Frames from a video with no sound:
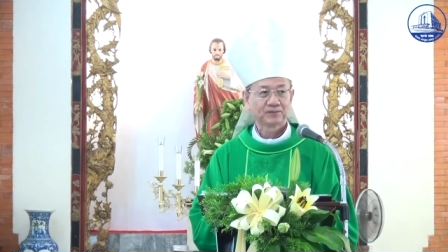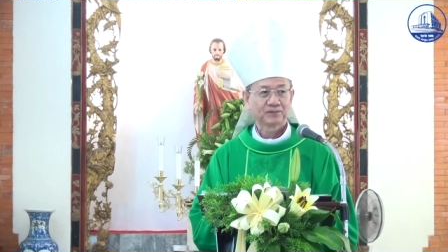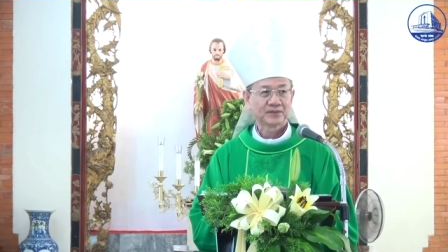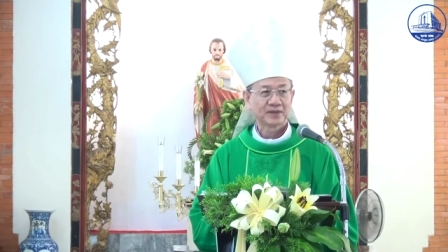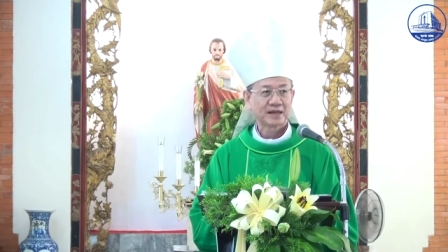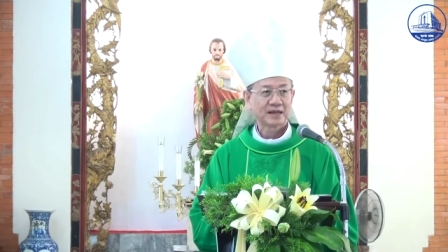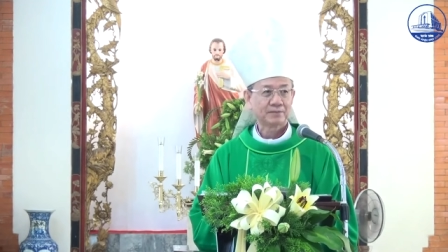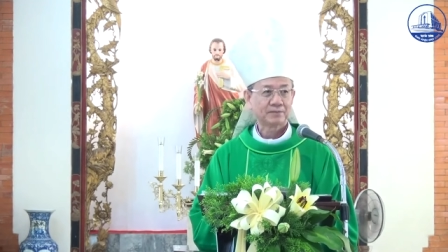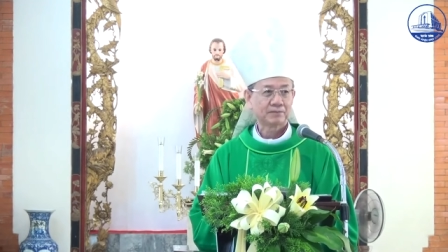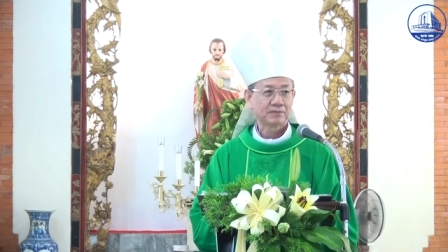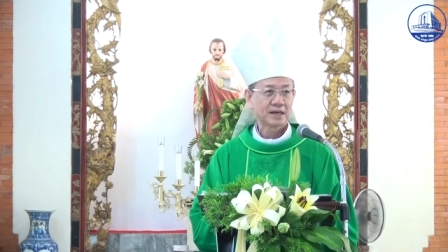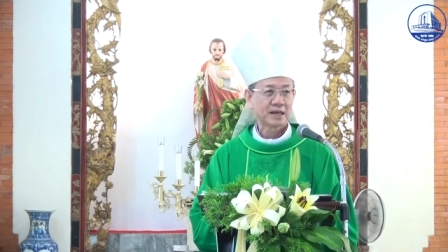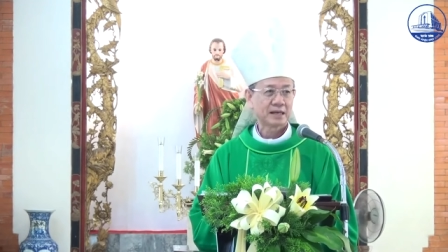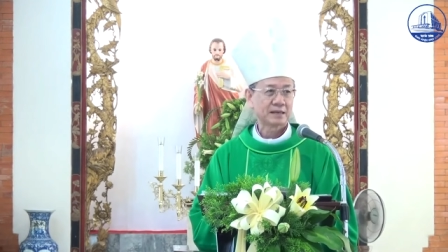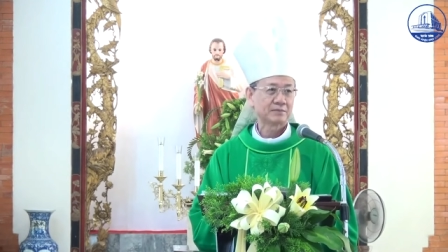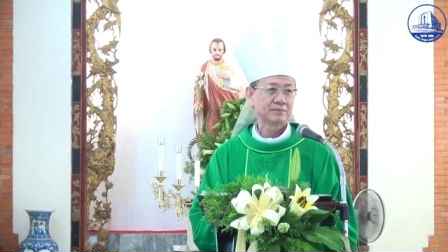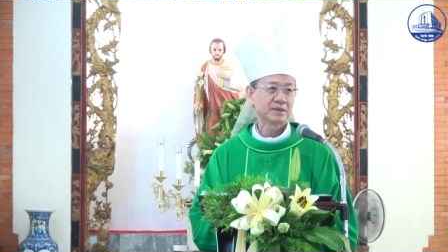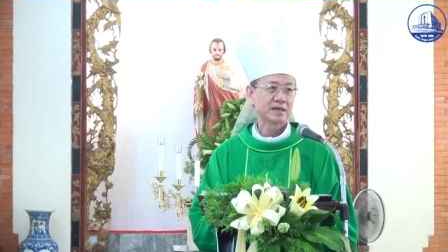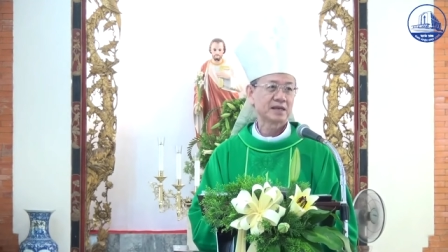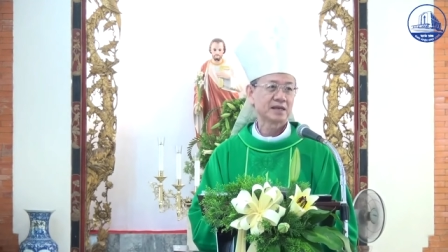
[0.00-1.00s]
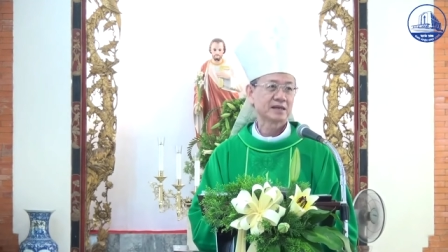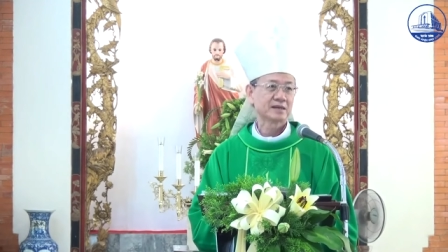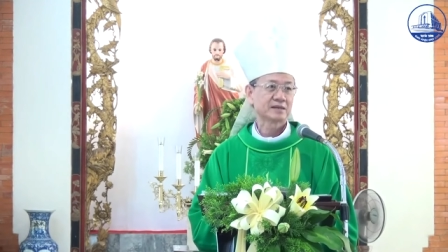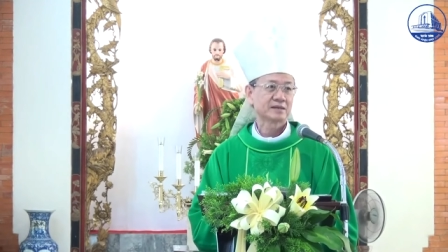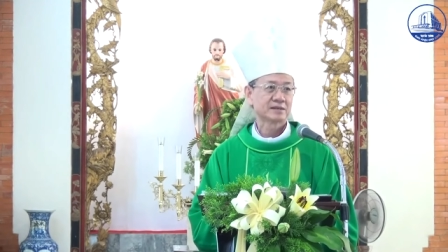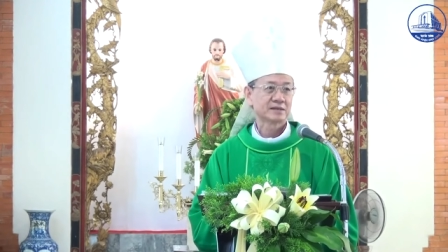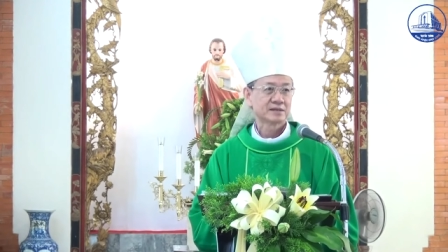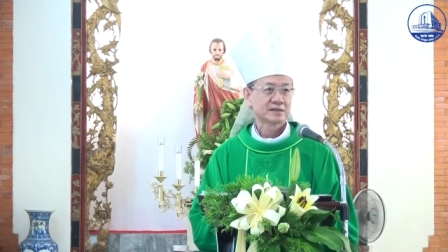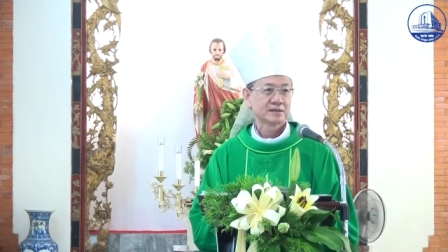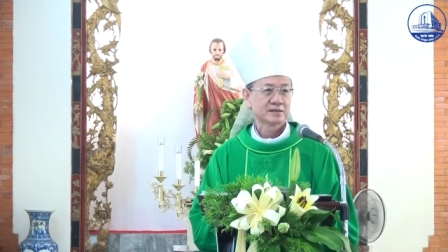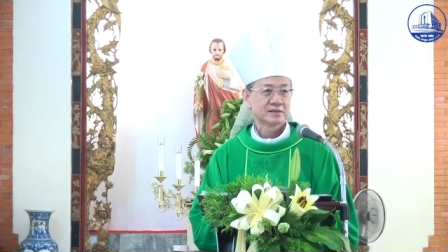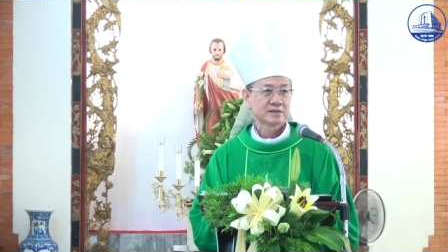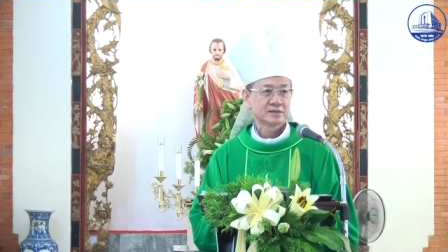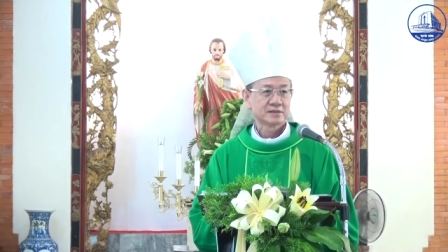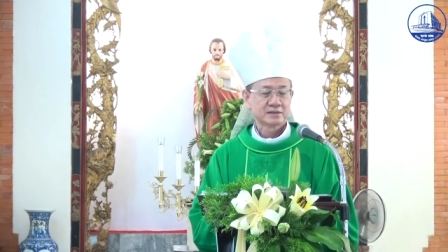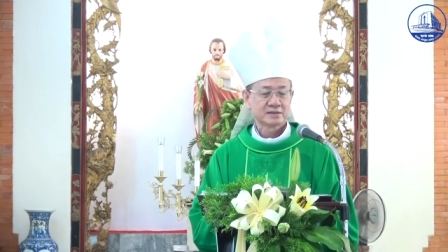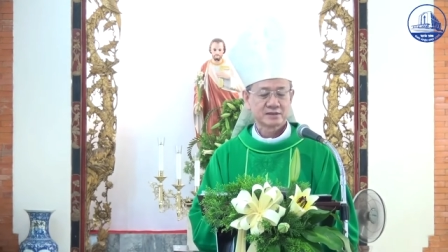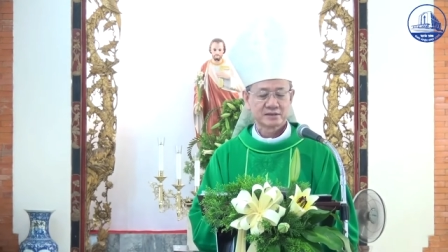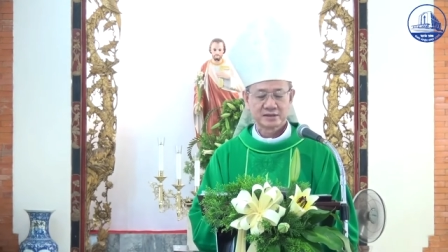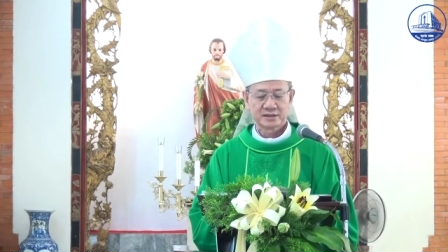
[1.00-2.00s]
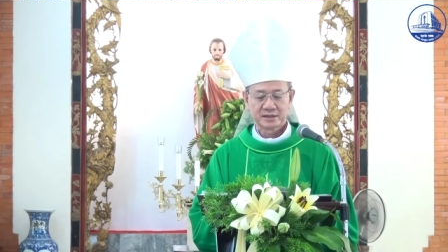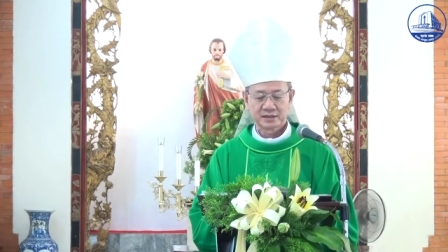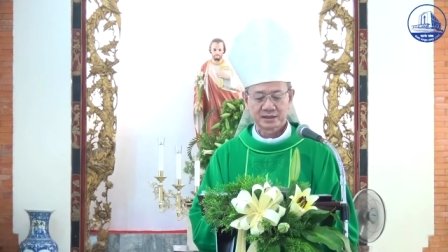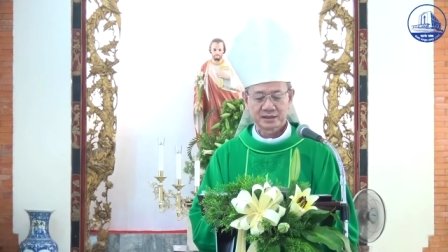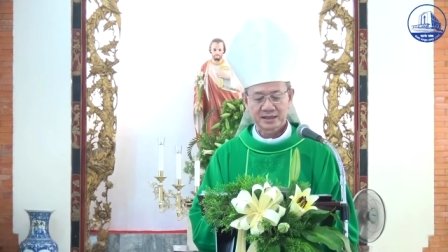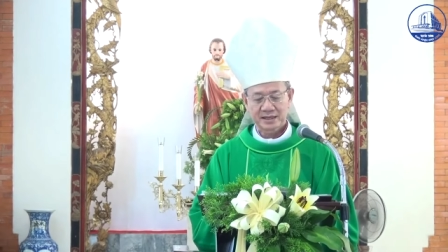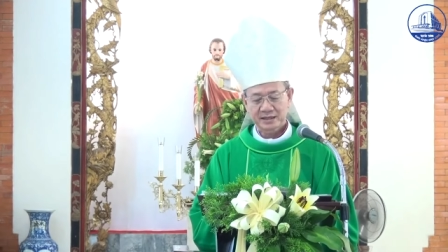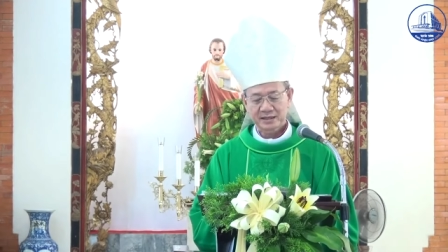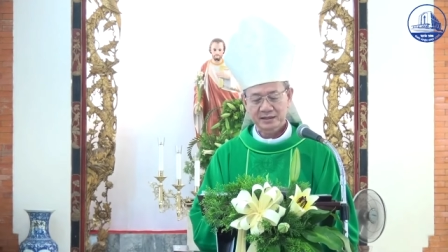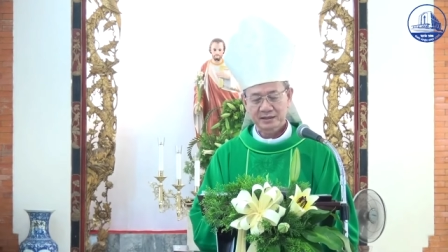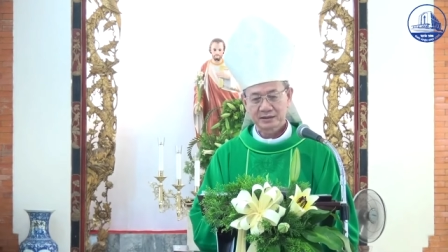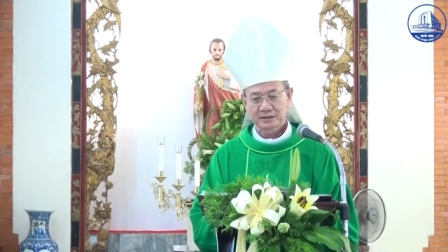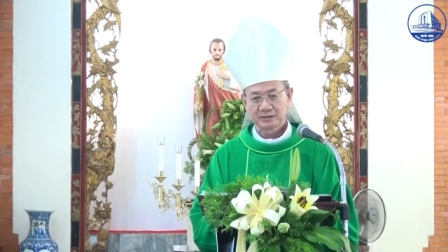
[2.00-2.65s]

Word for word: các bạn bè thì các